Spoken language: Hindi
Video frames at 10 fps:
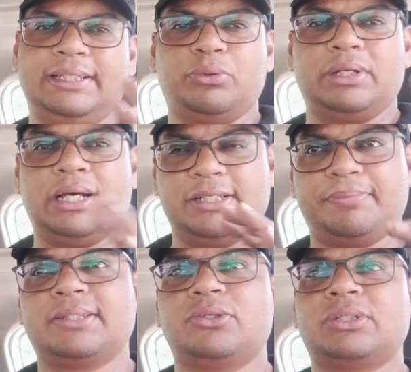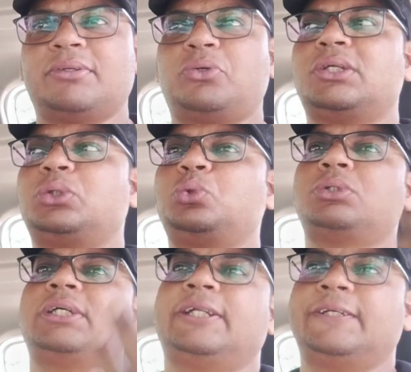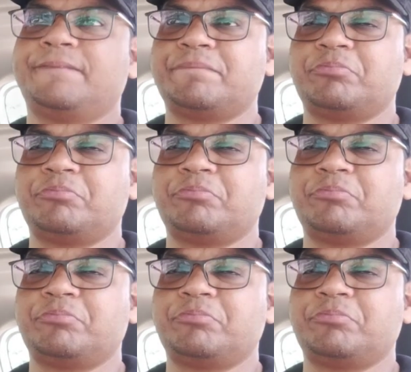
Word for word: ये हो गया आसपास का उसके बाद थोड़ा दूर जाना है